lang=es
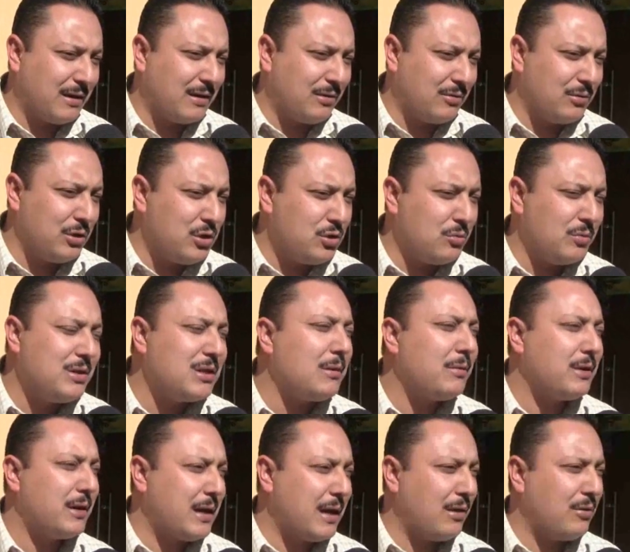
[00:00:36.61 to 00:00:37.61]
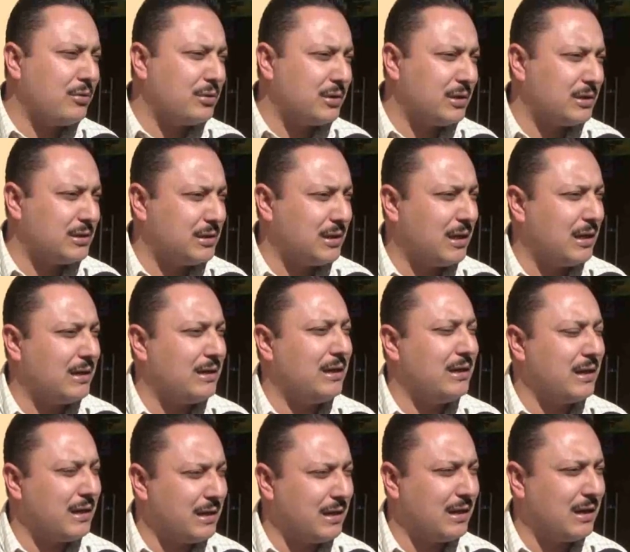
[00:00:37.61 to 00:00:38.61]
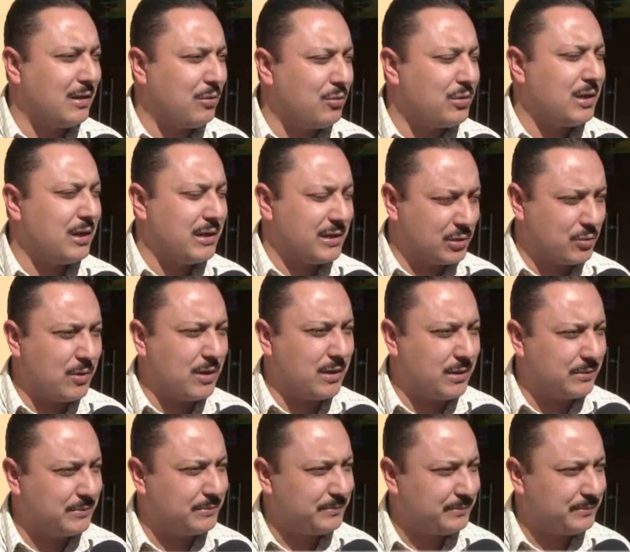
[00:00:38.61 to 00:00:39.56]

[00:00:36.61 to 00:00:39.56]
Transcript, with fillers: los niños bien abrigados este, al a acudir a la escuela.